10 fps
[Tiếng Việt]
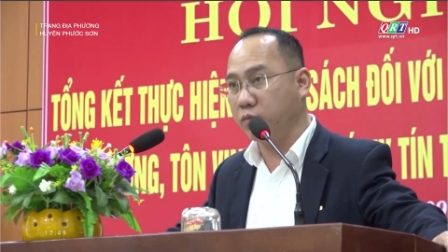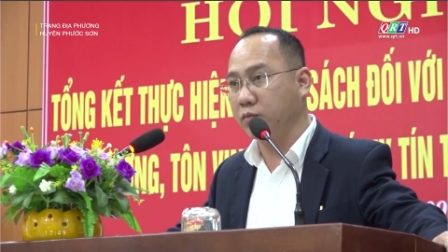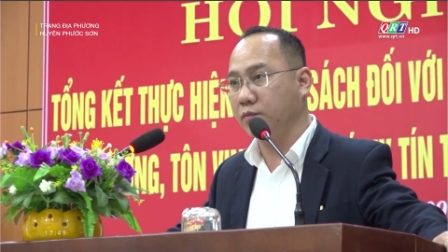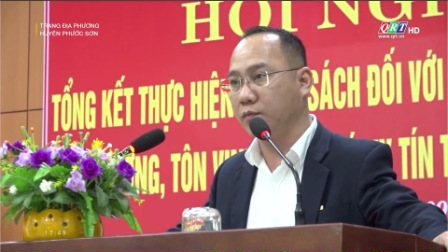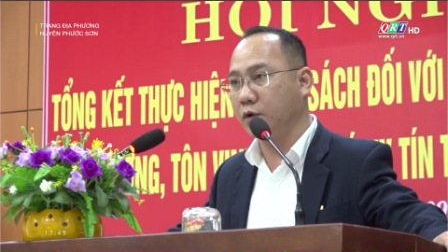
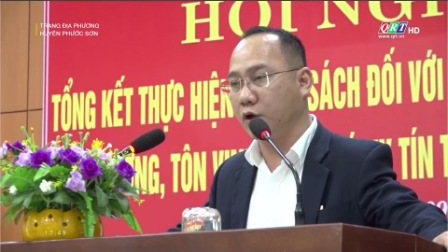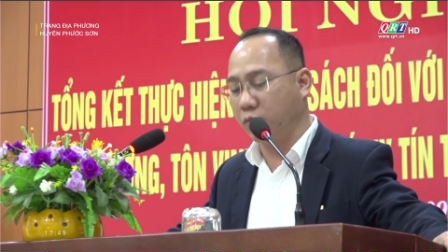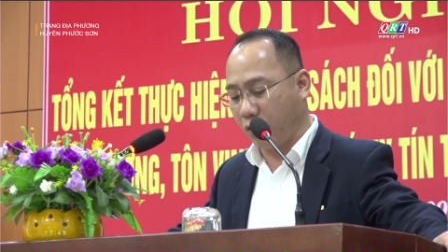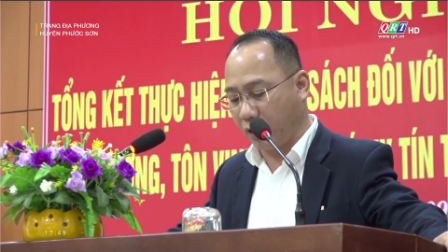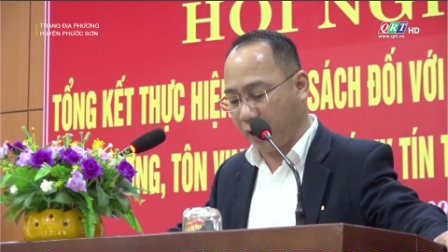trong đồng bào dân
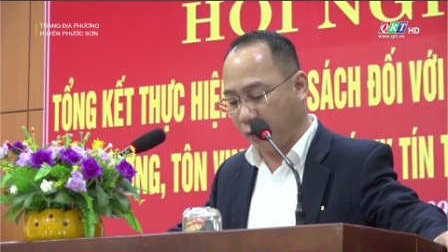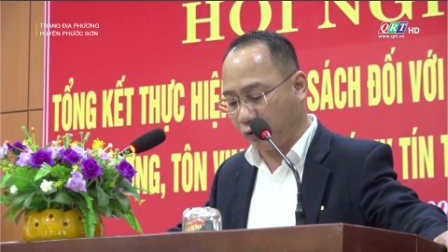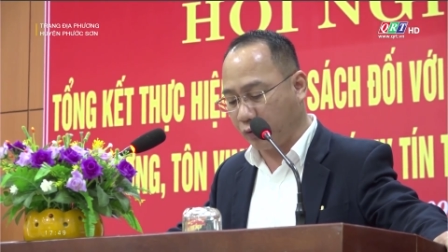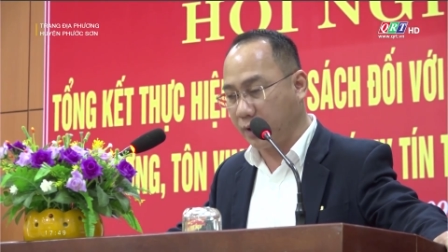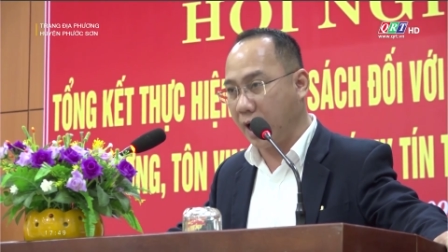tộc thiểu
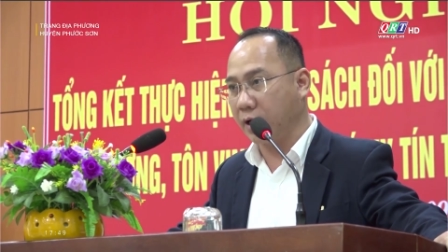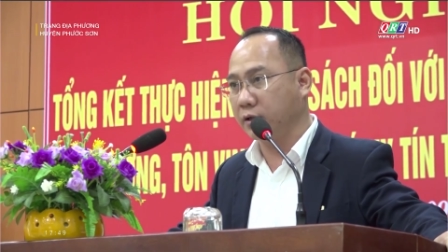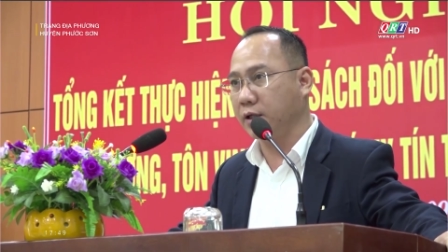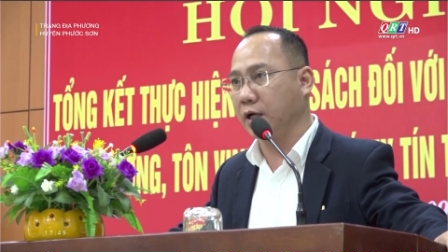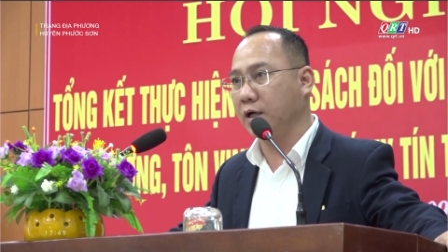số trên địa
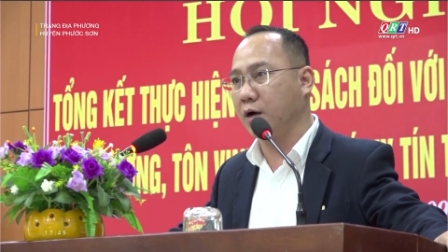bàn